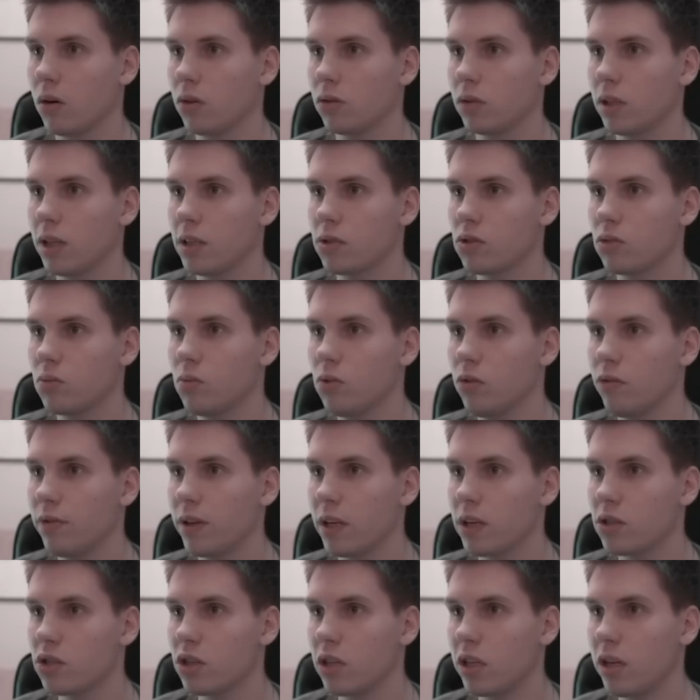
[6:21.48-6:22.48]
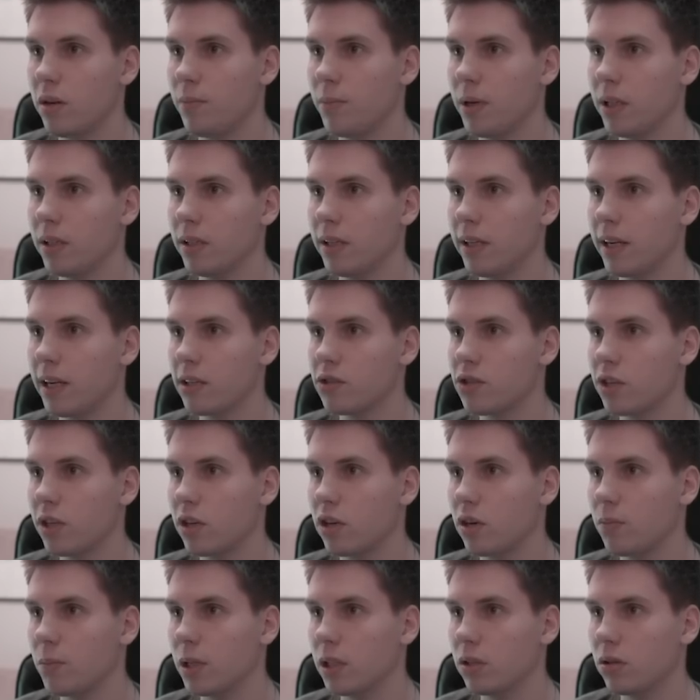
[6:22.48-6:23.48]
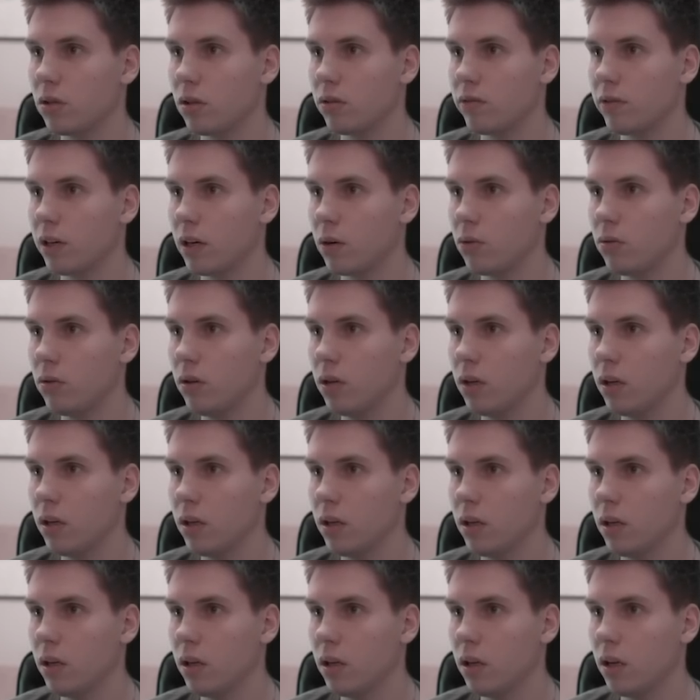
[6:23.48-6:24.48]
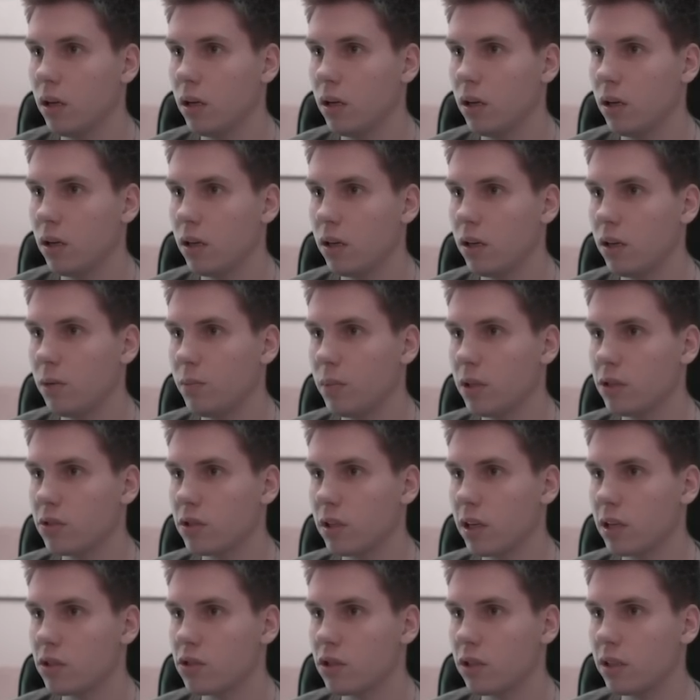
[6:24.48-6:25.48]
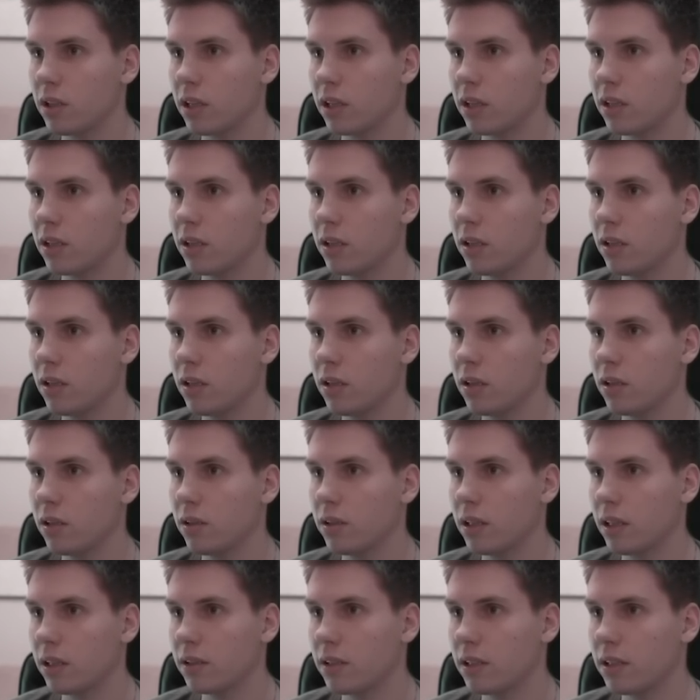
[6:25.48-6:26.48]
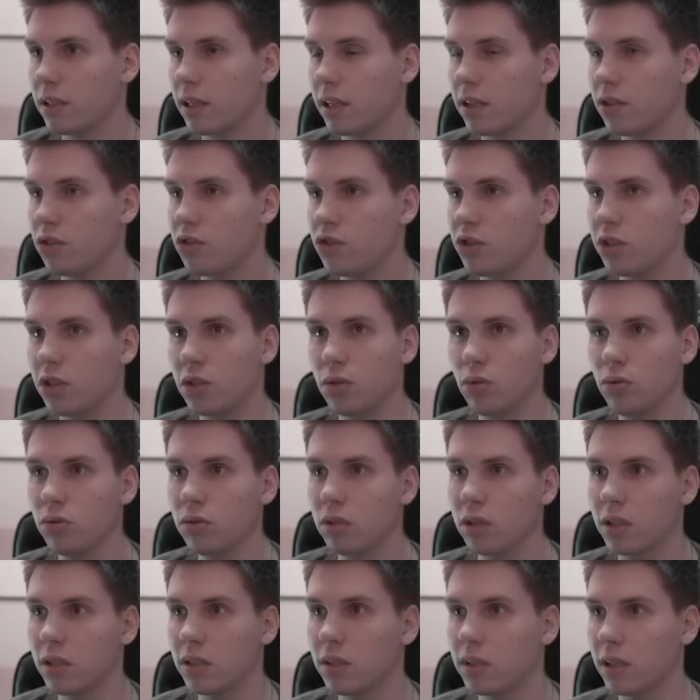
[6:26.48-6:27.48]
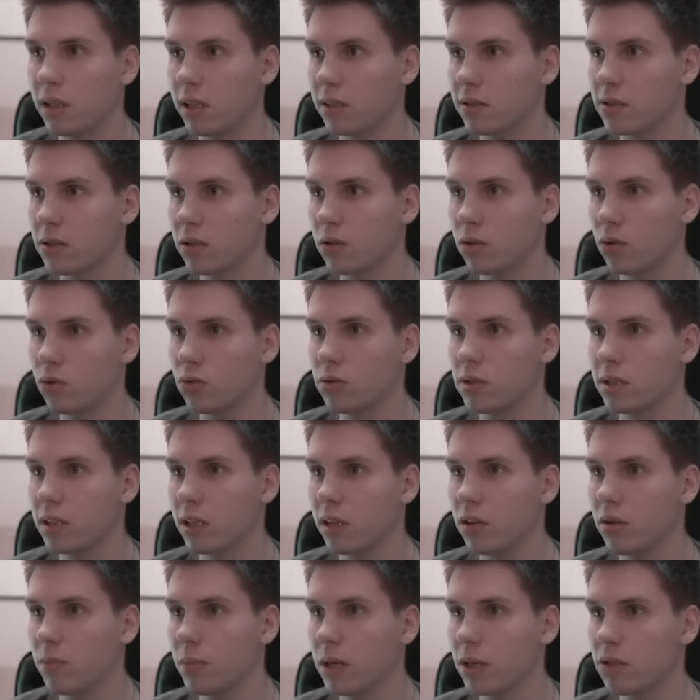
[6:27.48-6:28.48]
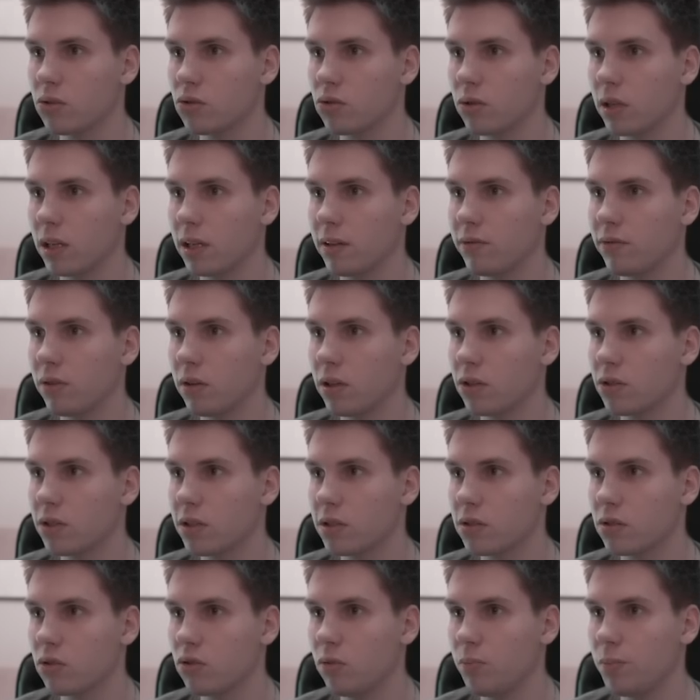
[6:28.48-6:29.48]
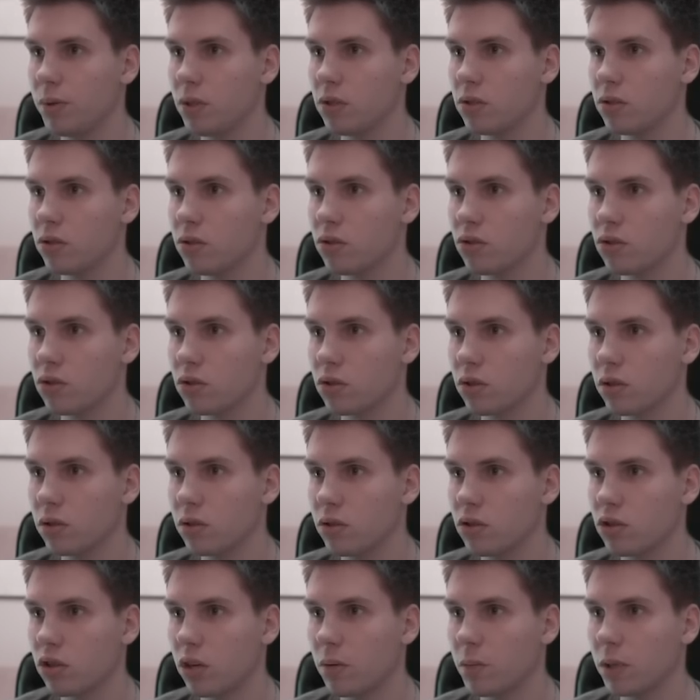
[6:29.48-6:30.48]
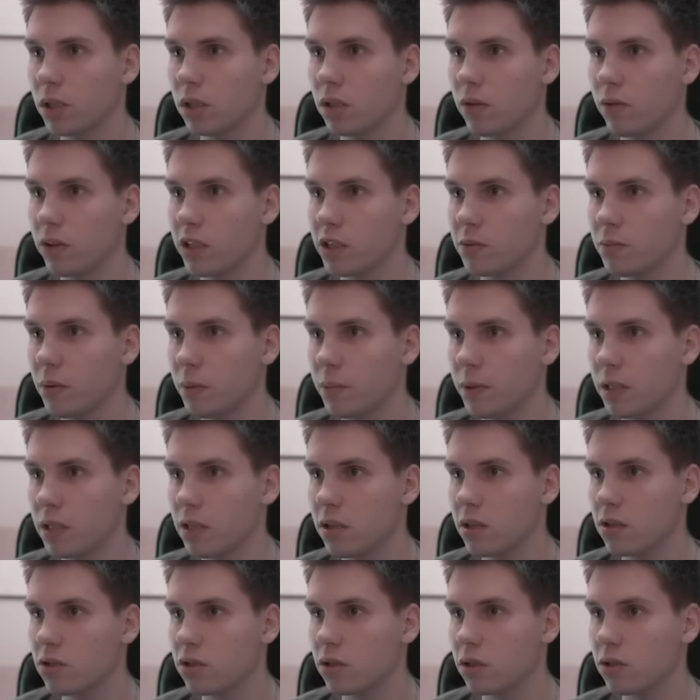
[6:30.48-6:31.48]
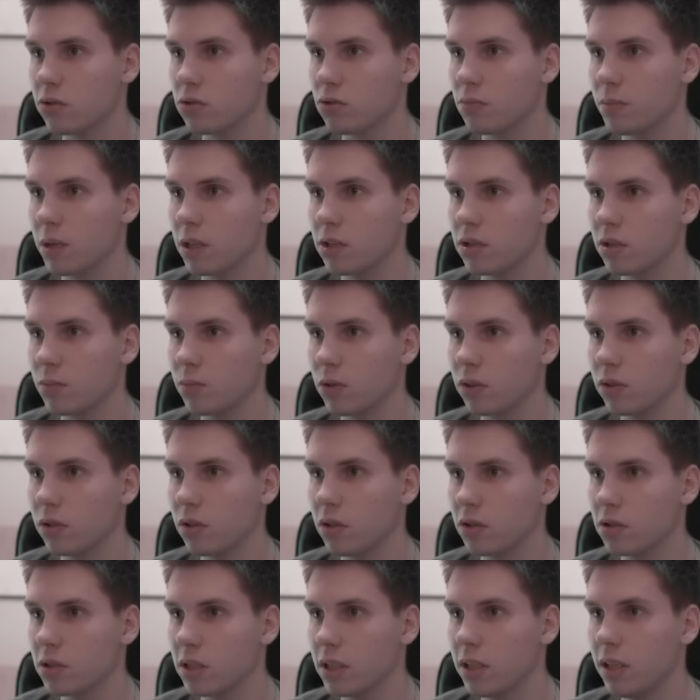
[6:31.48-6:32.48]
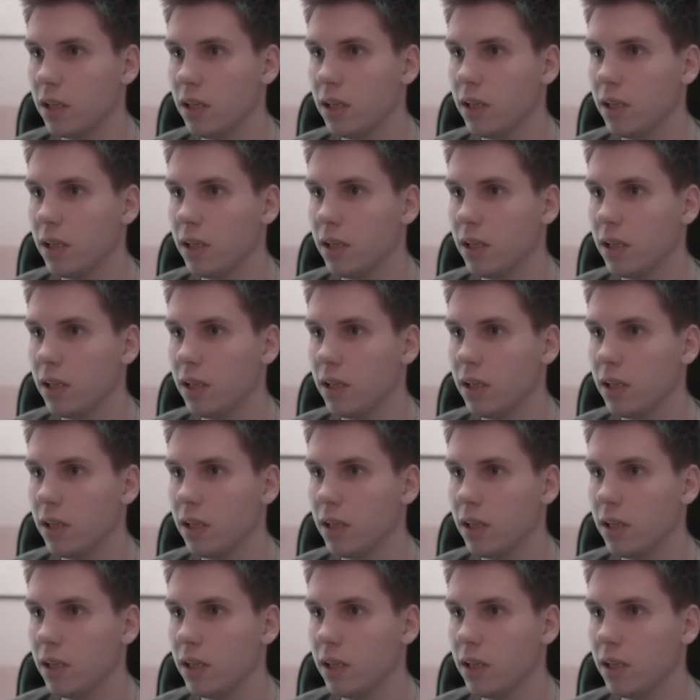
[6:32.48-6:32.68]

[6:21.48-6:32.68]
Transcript: Od razu mówię, że nie będę raczej komentował i będzie raczej taki, taki cichutki ten skrót z tego meczu, ale wolę się skupić niż, niż komentować. Mam nadzieję, że rozumiecie moi drodzy.